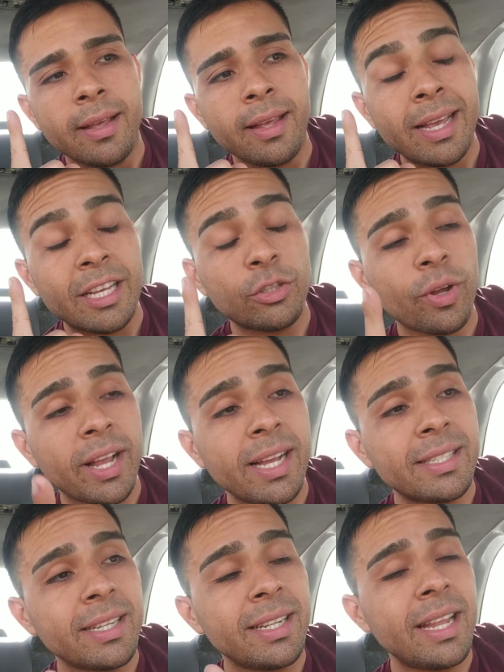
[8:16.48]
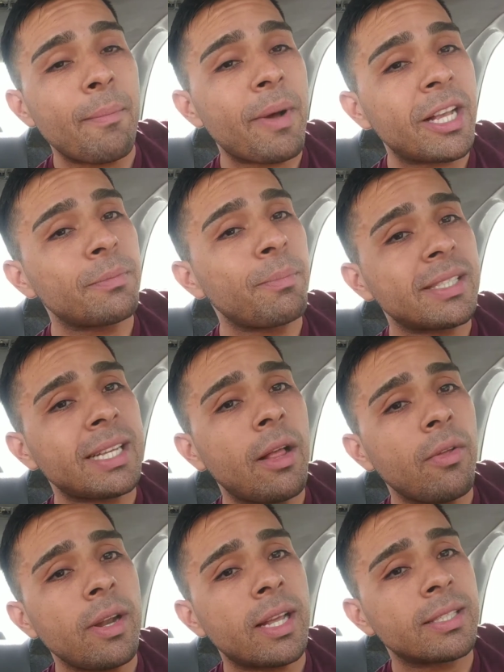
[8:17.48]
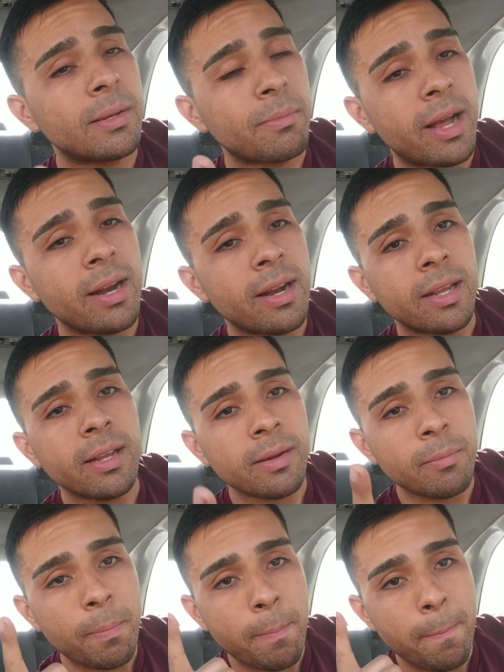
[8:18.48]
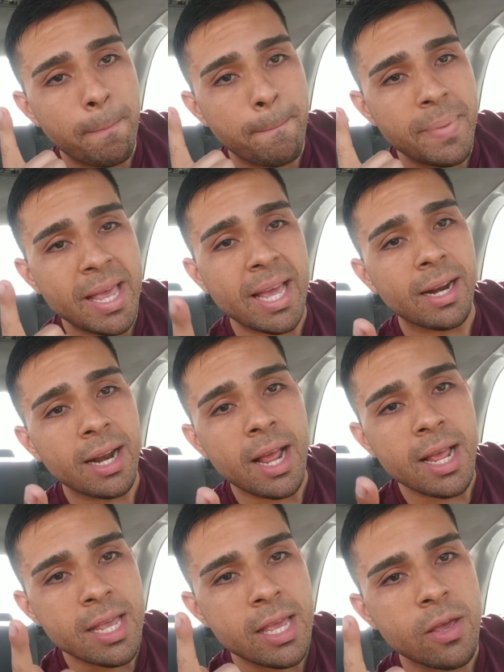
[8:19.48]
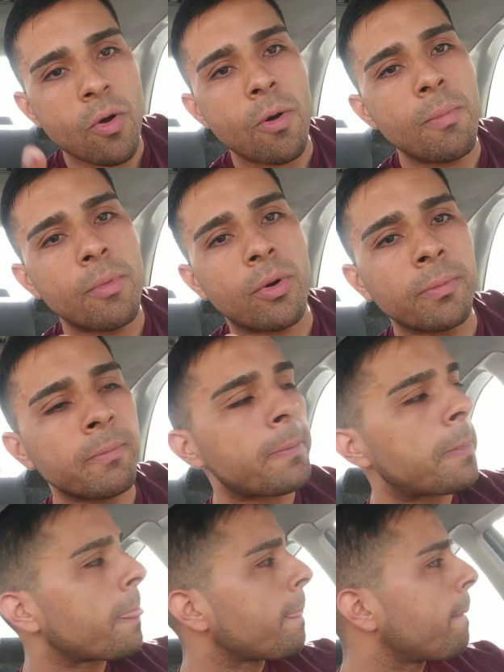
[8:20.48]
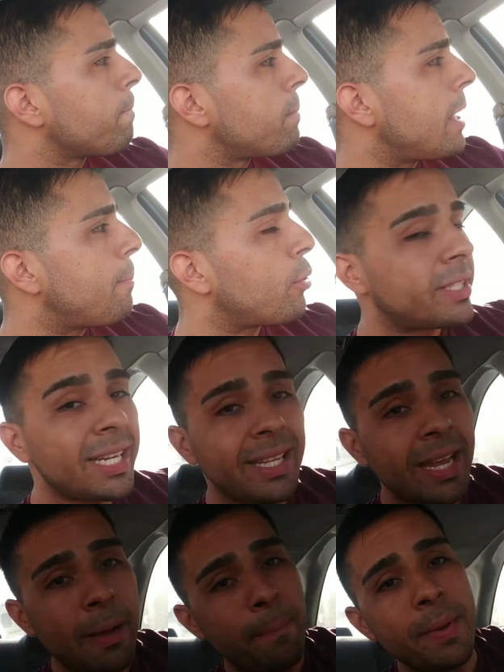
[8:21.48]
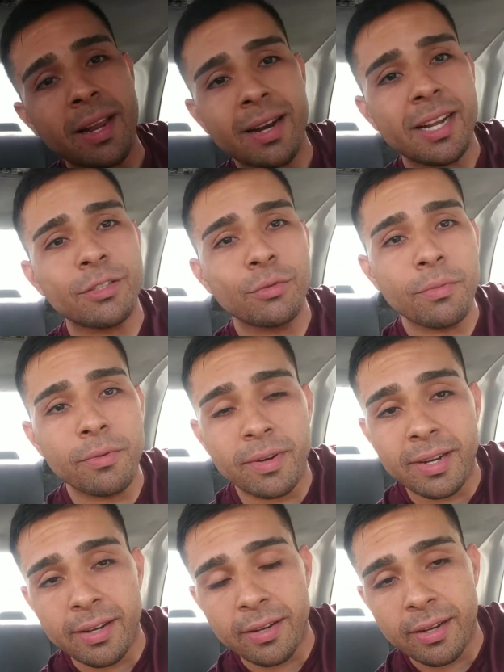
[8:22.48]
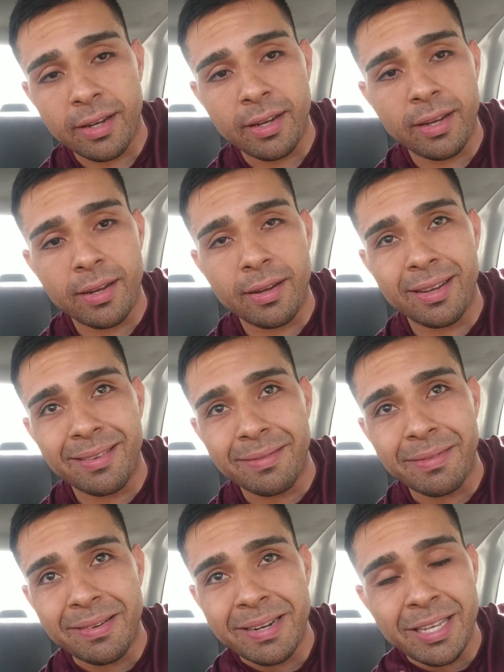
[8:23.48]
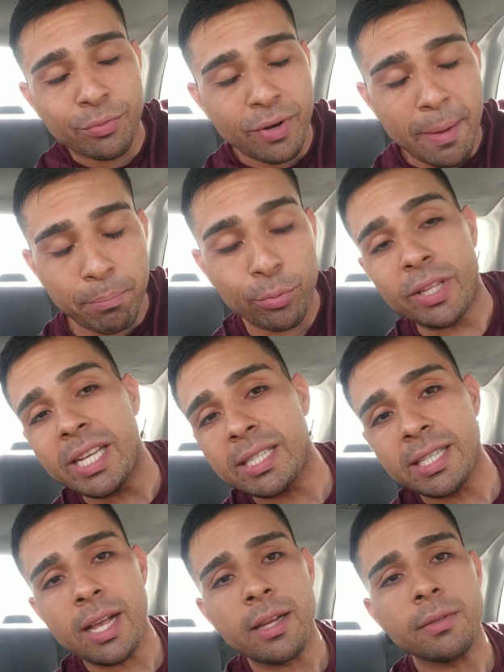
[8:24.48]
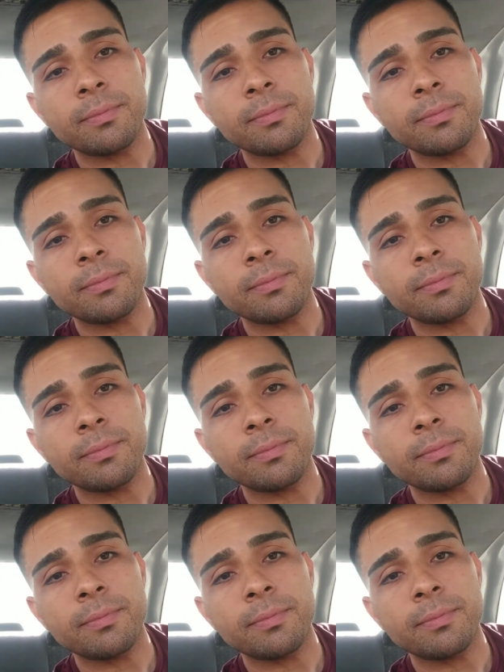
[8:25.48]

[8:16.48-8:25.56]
Y eso que es el día más pesado de la semana, ¿eh? Pierna y hombro. De por sí el día de pierna es un es una putiza.